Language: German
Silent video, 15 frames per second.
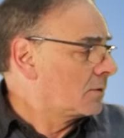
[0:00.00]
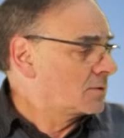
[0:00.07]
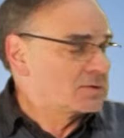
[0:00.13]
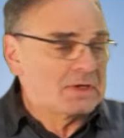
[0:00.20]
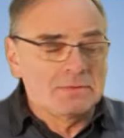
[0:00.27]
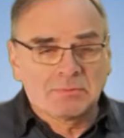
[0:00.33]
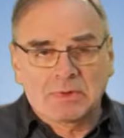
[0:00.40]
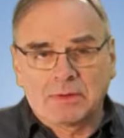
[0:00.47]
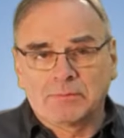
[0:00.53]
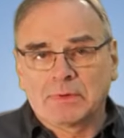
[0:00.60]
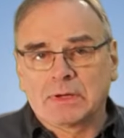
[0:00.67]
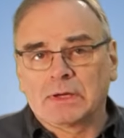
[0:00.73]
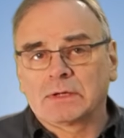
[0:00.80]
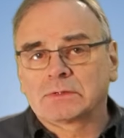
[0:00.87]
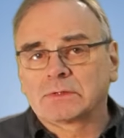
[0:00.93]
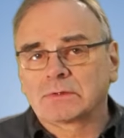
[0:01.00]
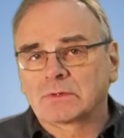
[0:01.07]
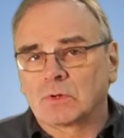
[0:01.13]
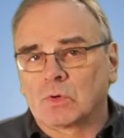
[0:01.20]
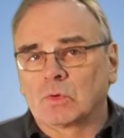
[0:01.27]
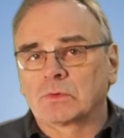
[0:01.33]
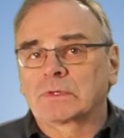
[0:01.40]
Systemkamera ist es
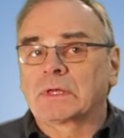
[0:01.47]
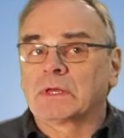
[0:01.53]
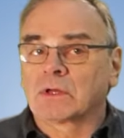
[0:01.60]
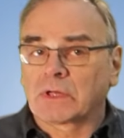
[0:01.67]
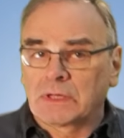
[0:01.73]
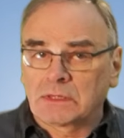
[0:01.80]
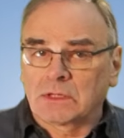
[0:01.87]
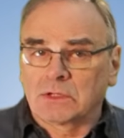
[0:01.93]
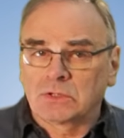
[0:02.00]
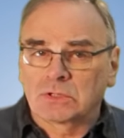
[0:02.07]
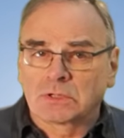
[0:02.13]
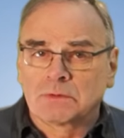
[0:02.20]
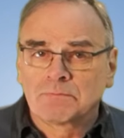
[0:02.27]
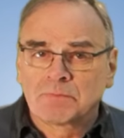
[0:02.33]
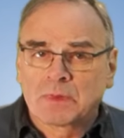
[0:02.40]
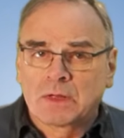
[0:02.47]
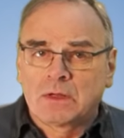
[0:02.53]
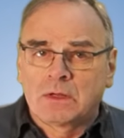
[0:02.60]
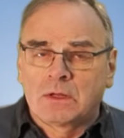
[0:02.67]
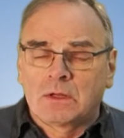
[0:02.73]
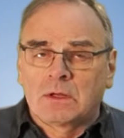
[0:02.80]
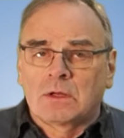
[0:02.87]
so, theoretisch
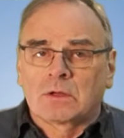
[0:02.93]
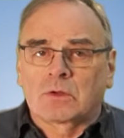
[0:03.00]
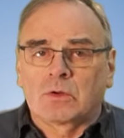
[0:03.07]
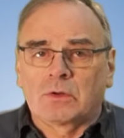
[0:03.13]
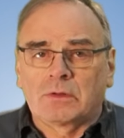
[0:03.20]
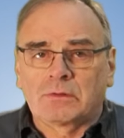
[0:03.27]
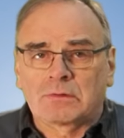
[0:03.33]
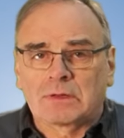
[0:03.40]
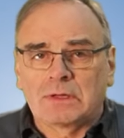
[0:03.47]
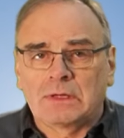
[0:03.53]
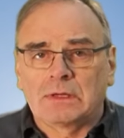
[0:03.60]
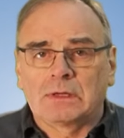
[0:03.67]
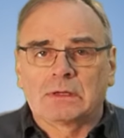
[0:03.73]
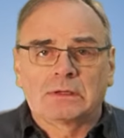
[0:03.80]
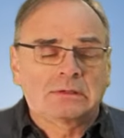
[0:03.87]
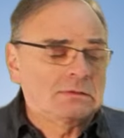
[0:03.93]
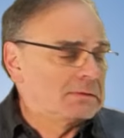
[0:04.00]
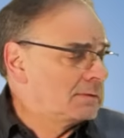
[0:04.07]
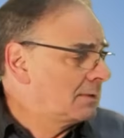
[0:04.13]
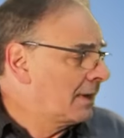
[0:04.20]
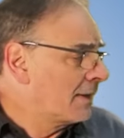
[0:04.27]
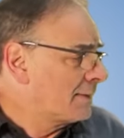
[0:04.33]
können Sie
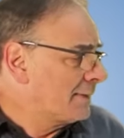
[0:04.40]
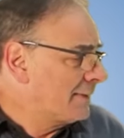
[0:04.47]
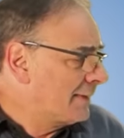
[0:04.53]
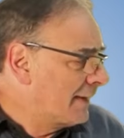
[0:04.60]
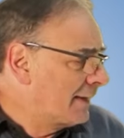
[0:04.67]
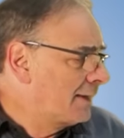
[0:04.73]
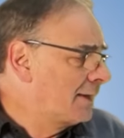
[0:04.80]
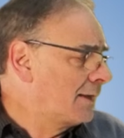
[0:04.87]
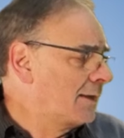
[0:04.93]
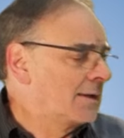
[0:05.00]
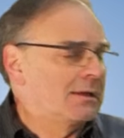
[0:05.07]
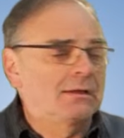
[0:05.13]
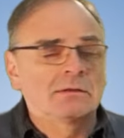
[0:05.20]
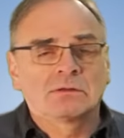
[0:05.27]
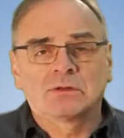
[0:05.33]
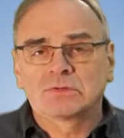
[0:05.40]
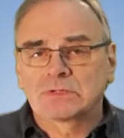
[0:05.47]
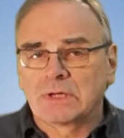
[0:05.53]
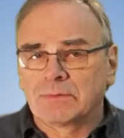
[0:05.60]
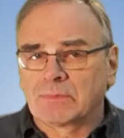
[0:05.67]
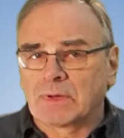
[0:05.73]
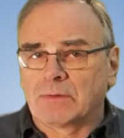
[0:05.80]
jede
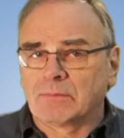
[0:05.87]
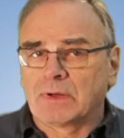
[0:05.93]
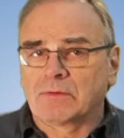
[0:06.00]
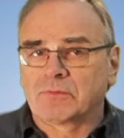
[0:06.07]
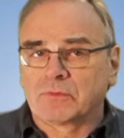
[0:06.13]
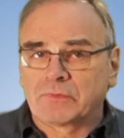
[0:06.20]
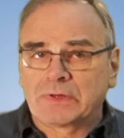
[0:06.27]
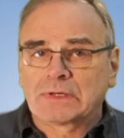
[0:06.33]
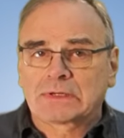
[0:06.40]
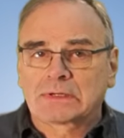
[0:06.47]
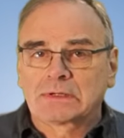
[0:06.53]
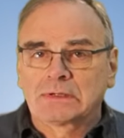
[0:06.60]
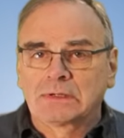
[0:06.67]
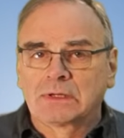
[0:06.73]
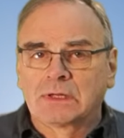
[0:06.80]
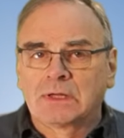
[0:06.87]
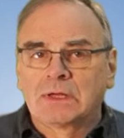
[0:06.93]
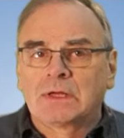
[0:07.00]
Systemkamera verwenden.